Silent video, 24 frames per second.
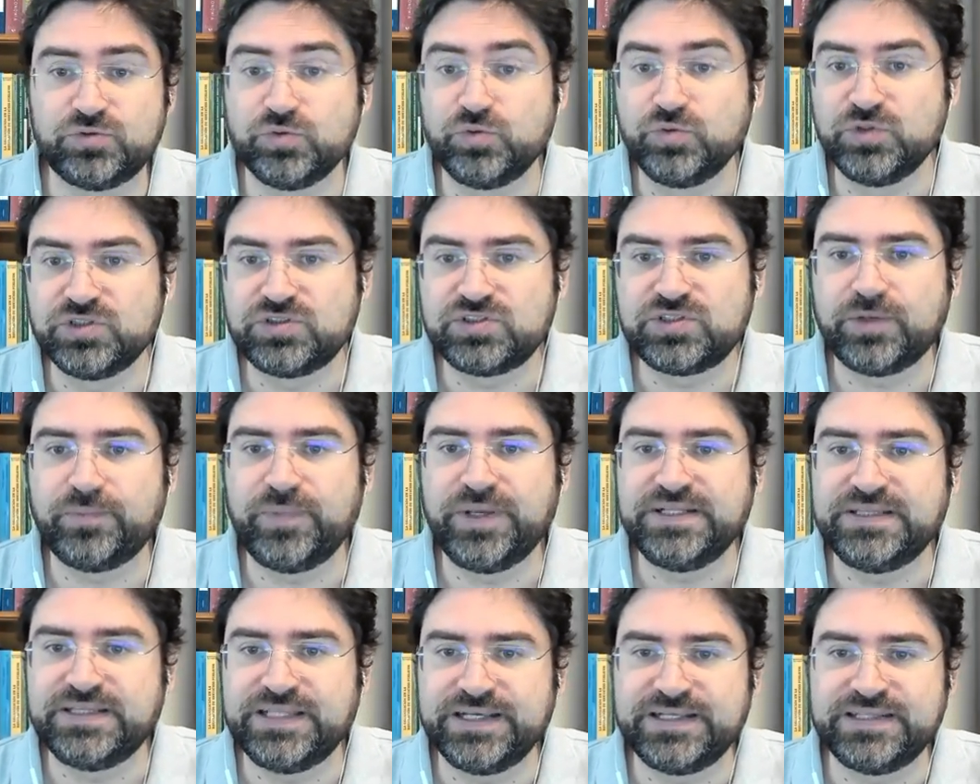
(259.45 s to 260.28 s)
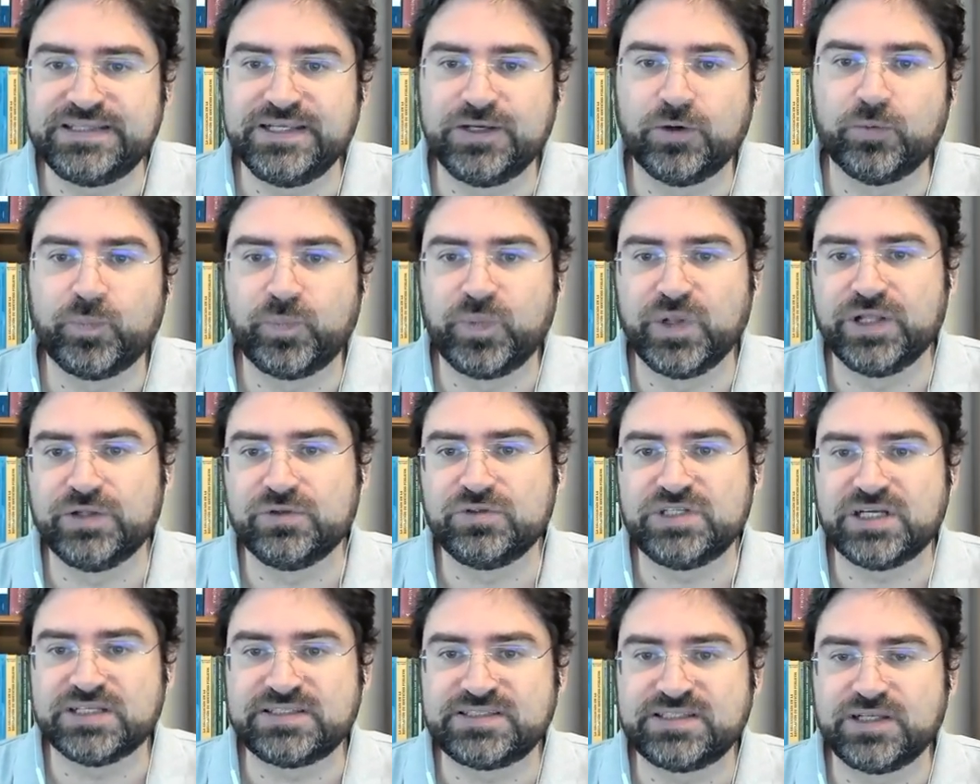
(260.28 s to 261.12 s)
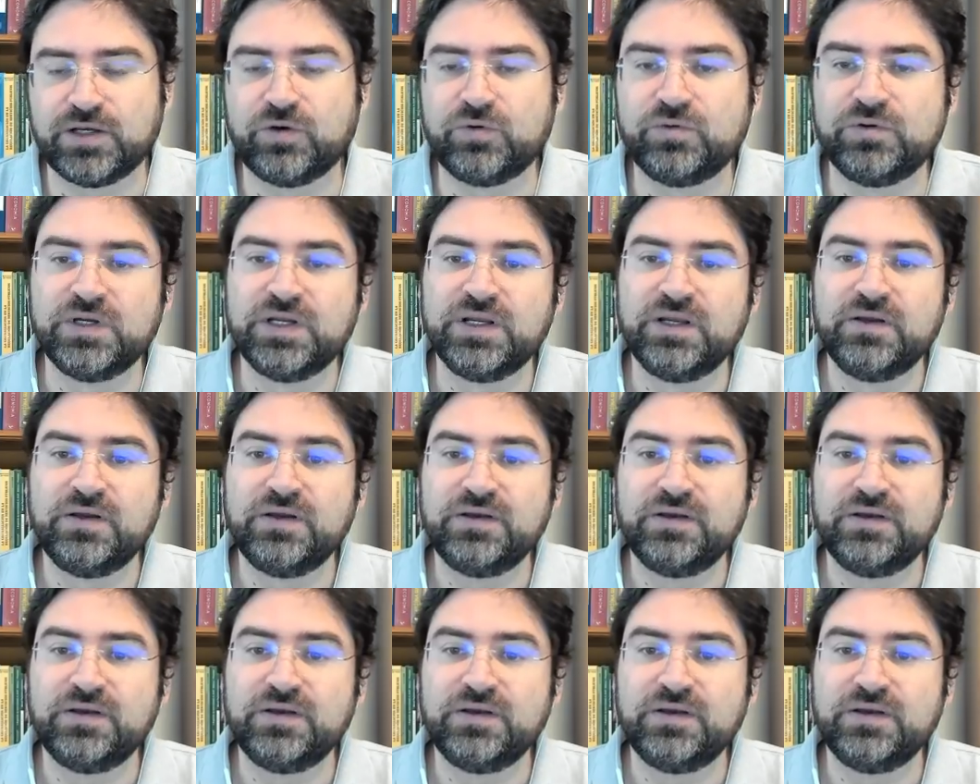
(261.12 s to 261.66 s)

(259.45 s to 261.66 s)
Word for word: Tudo isso também tem que ter um plano de ação